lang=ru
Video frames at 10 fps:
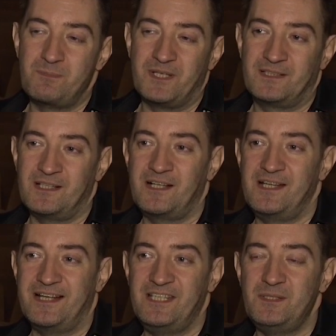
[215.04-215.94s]
в
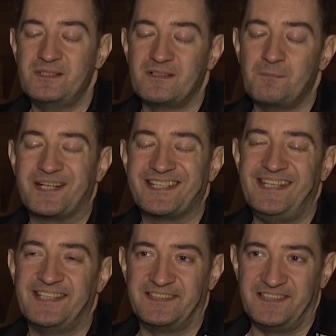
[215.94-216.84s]
спектакле, они
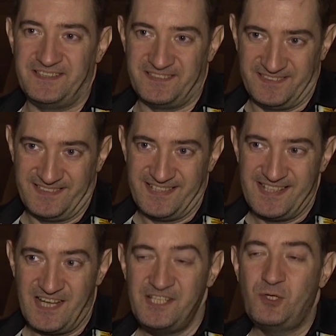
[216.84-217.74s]
паркетные.
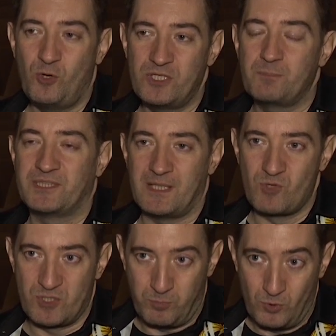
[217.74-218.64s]
Они ходят по
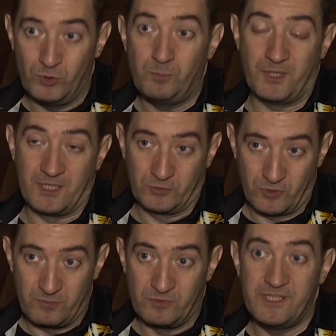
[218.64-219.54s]
тому же полу, по которому